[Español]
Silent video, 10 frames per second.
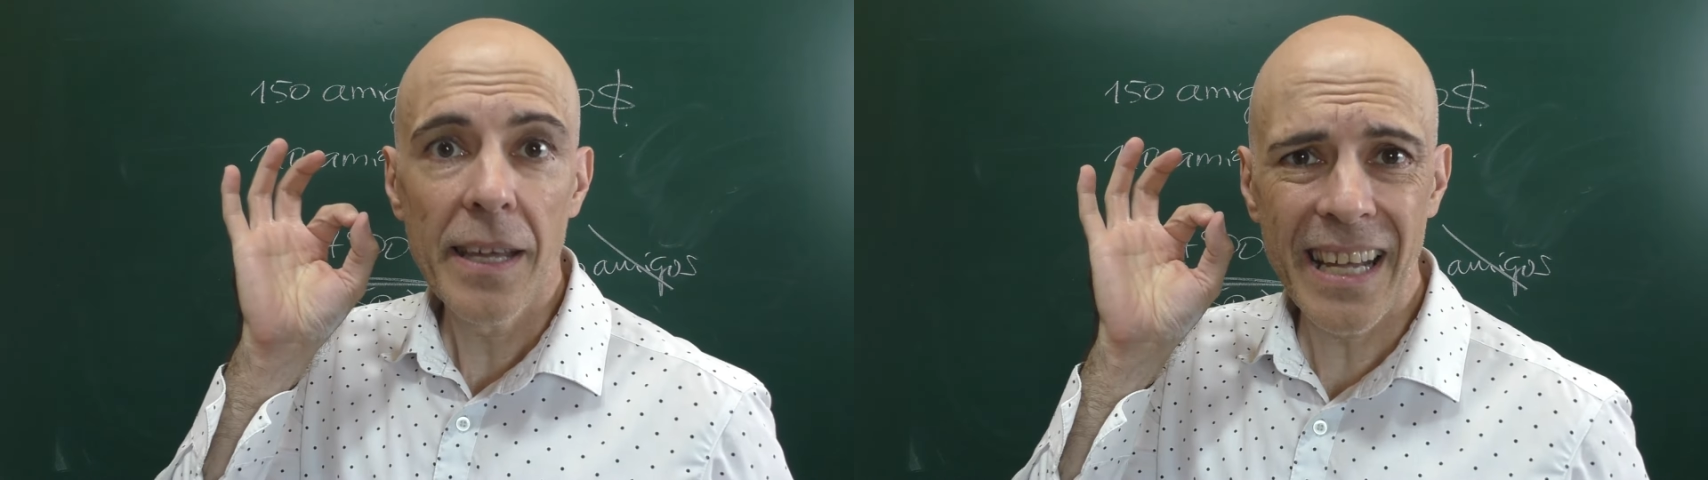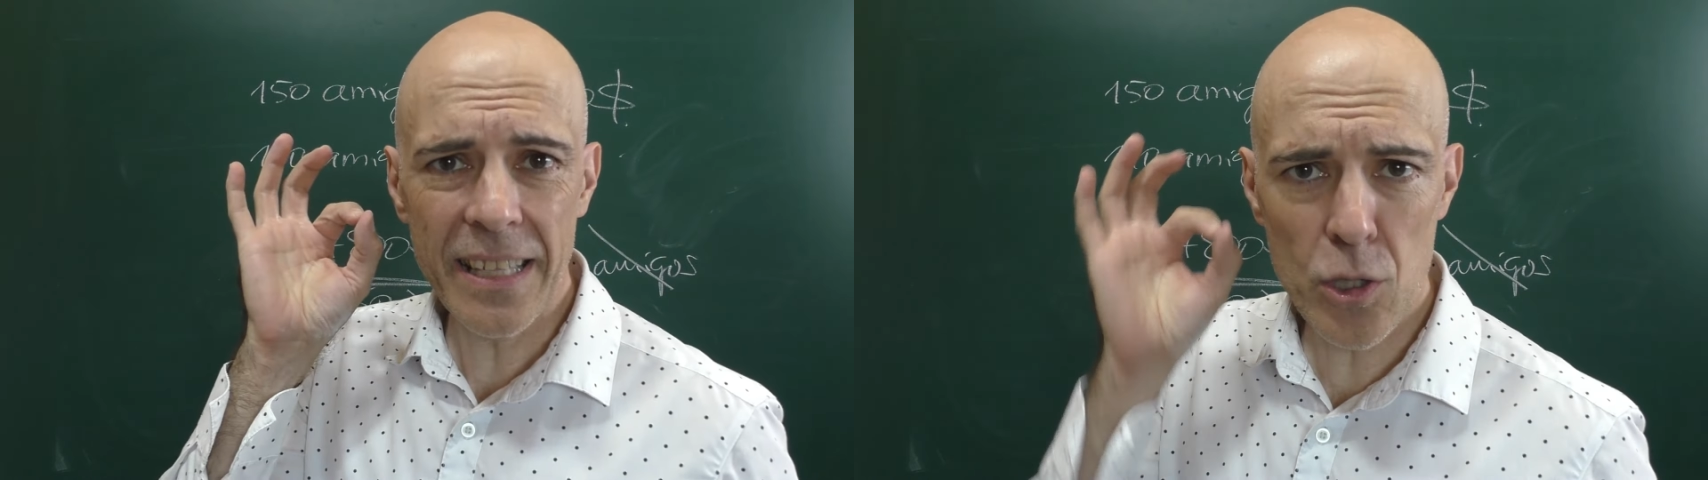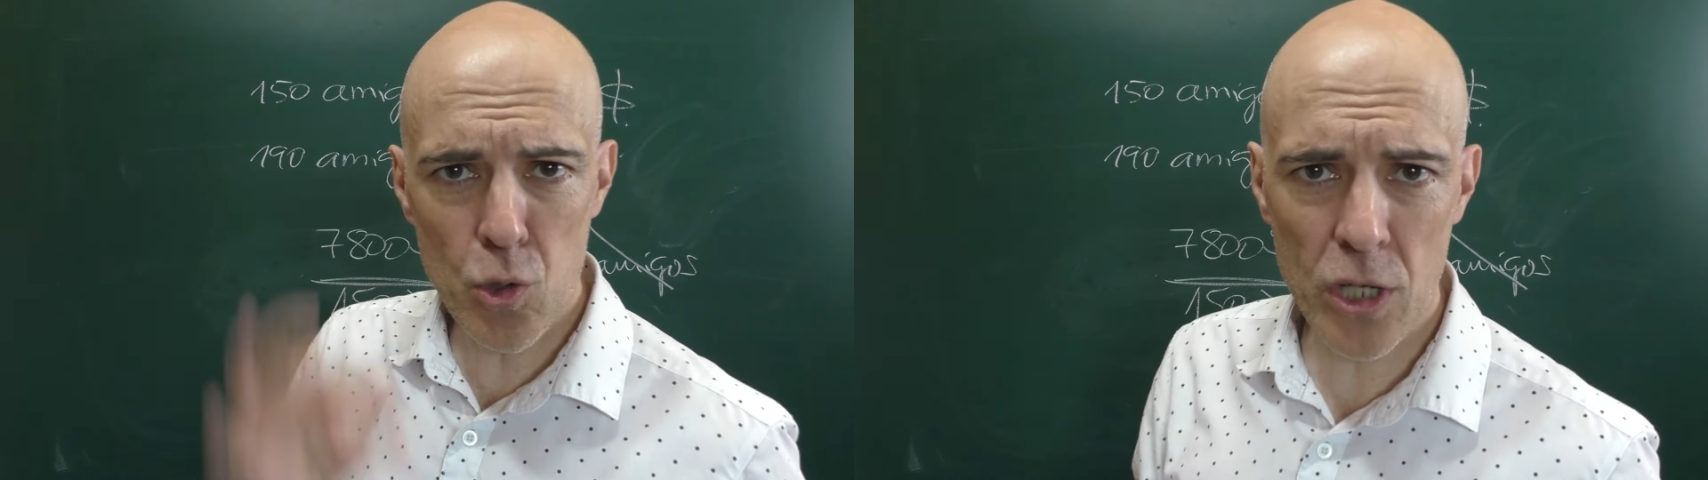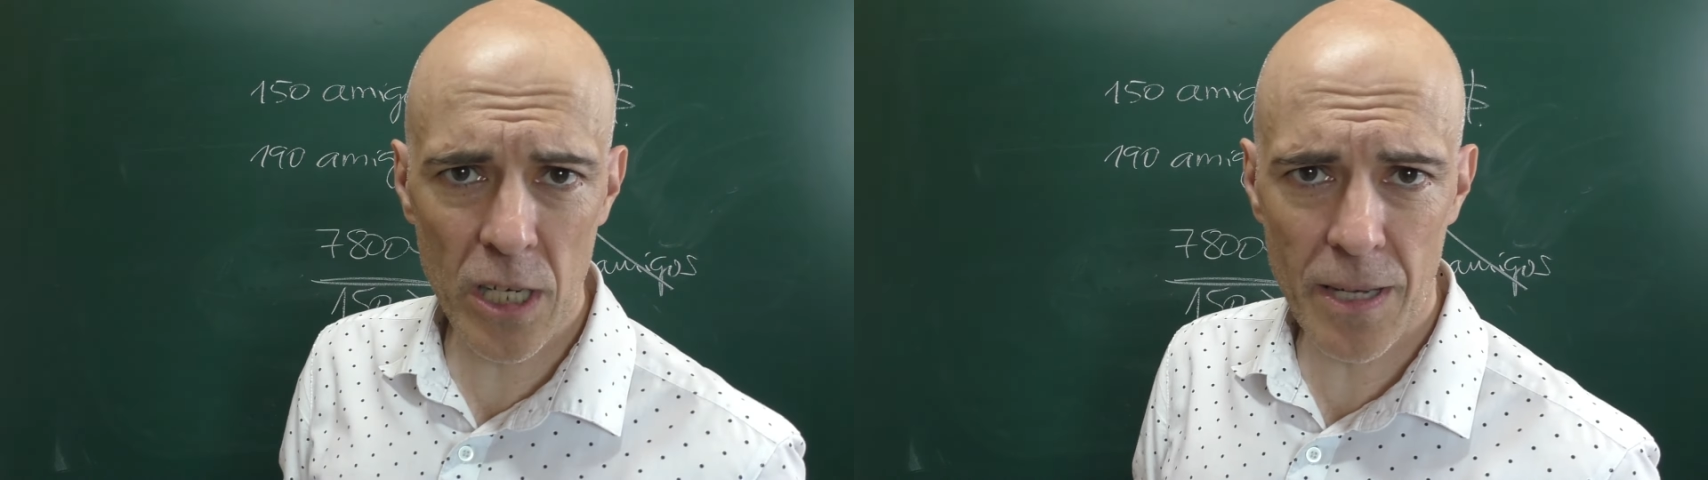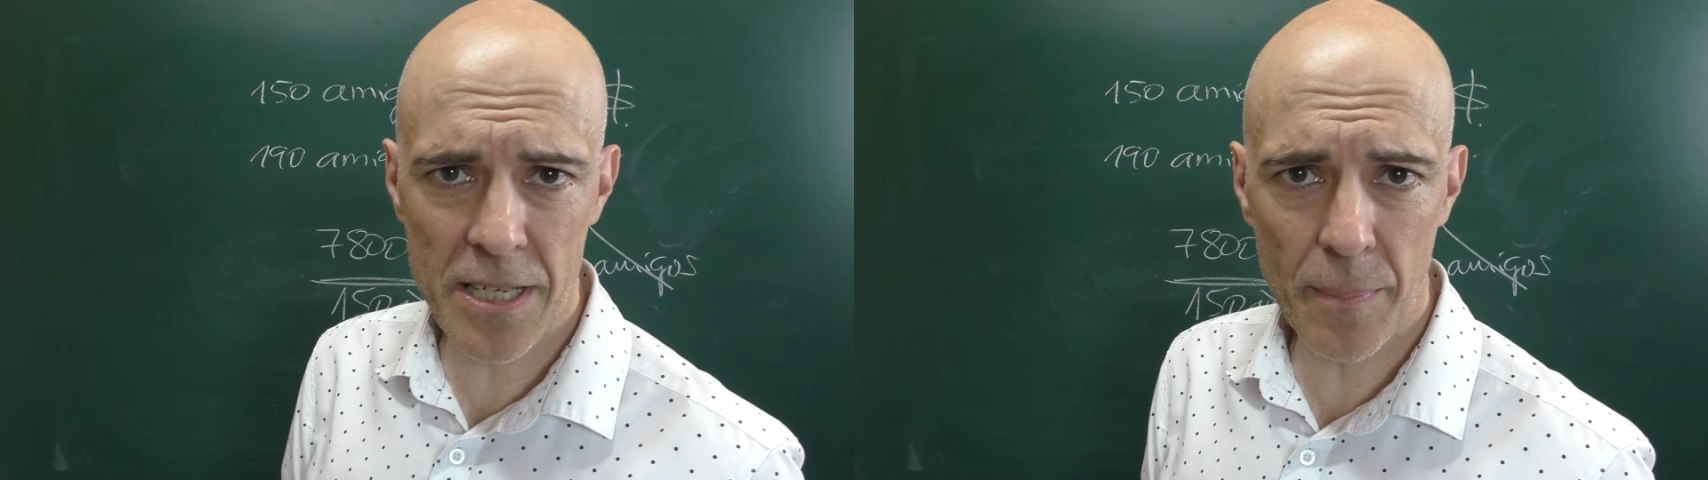que te
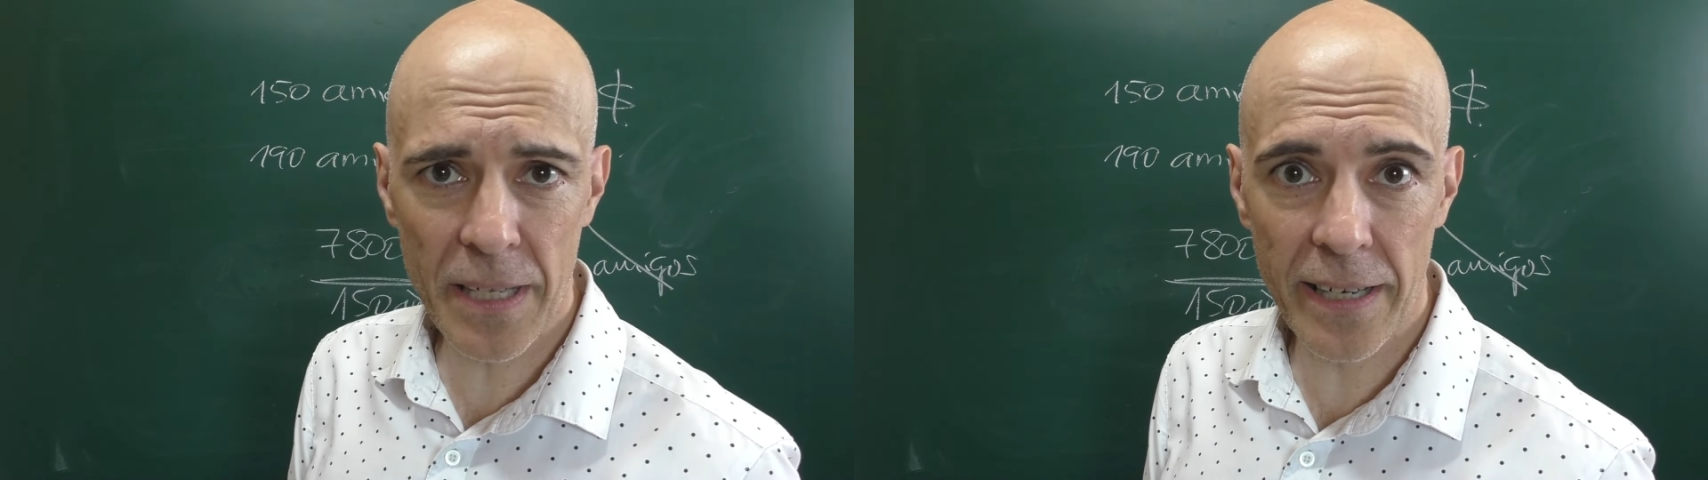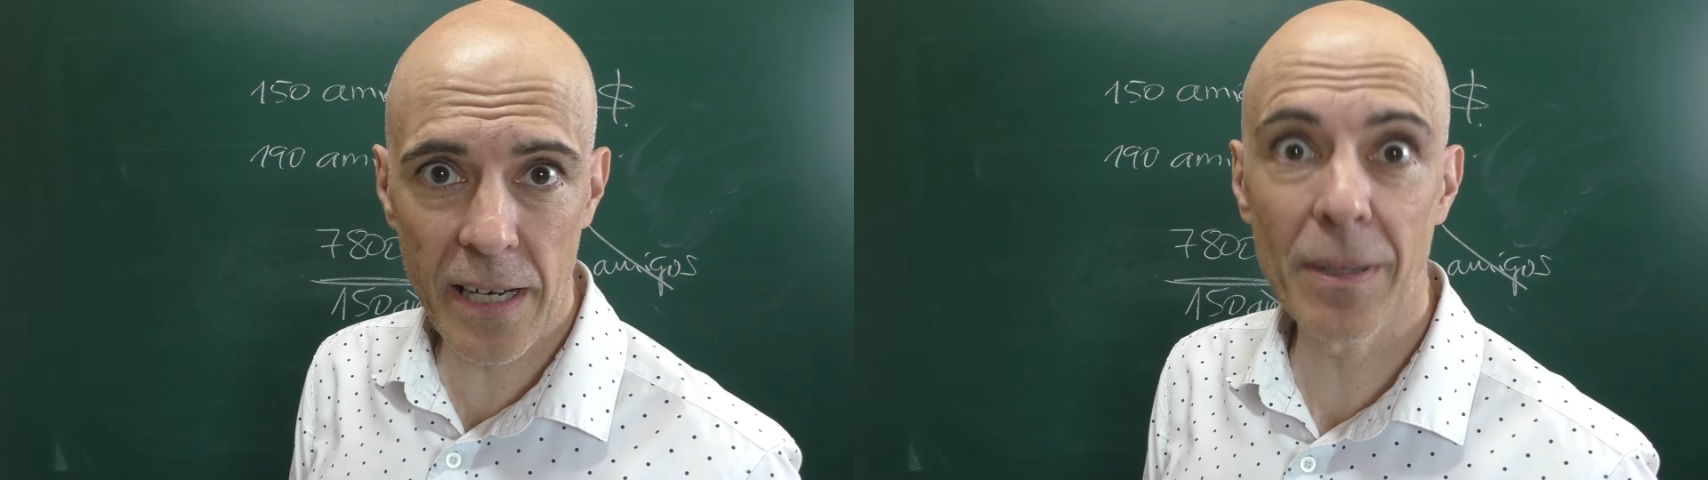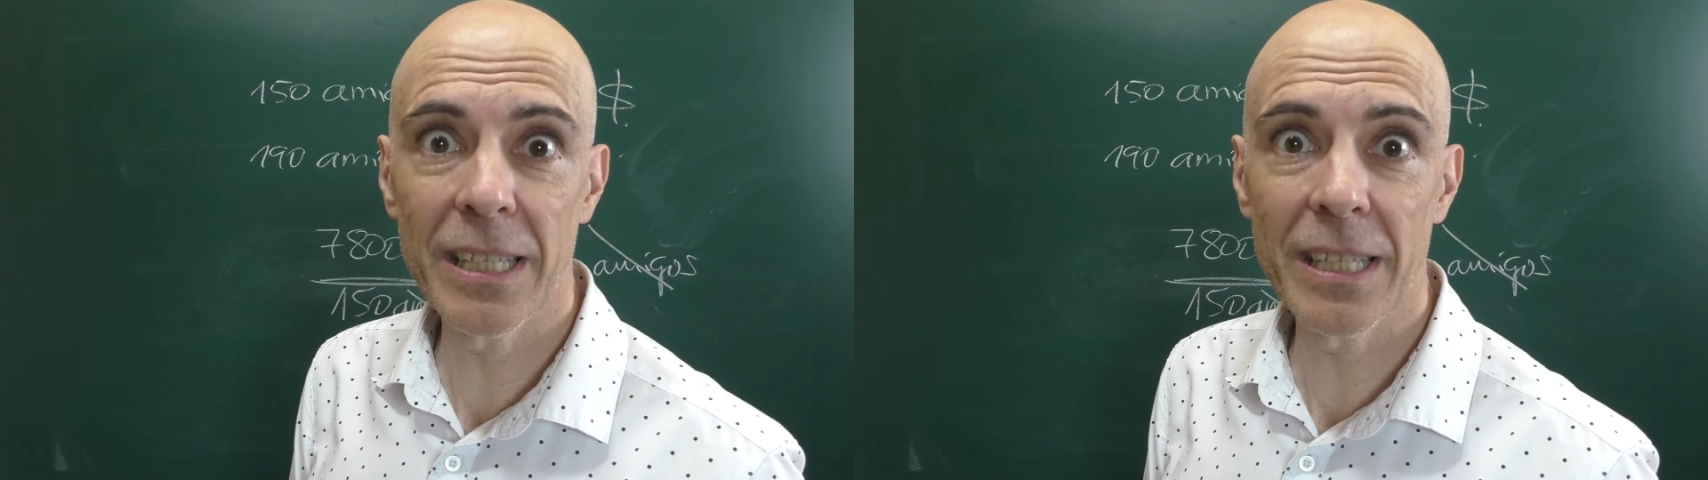suscribas a mi canal